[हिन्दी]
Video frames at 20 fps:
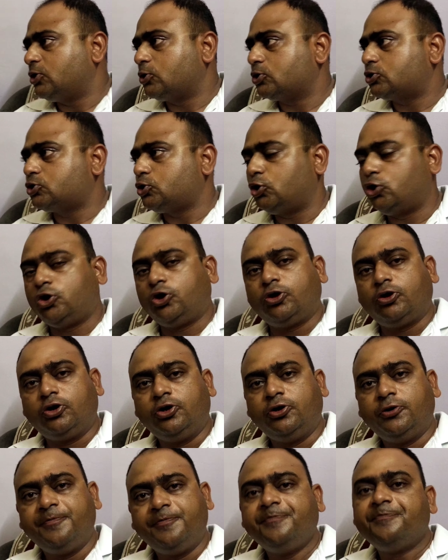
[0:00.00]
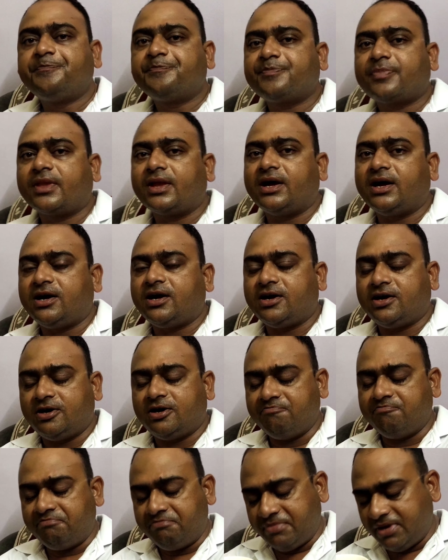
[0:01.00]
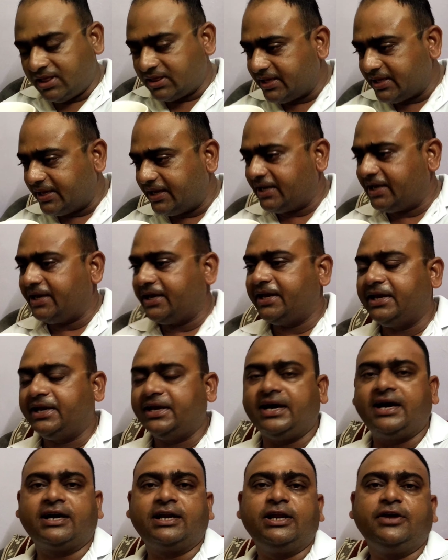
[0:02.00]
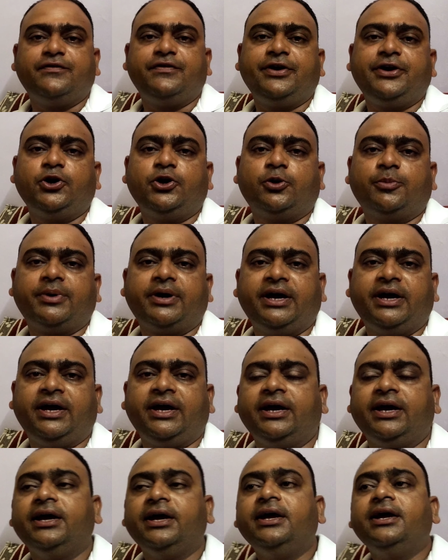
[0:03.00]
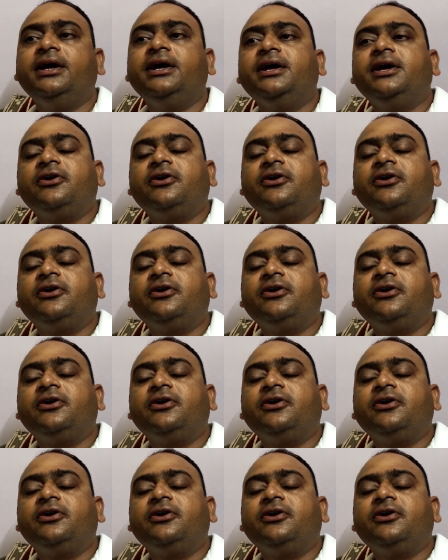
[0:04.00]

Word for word: चलिए दोस्तों आ, मिलते हैं अगली वीडियो में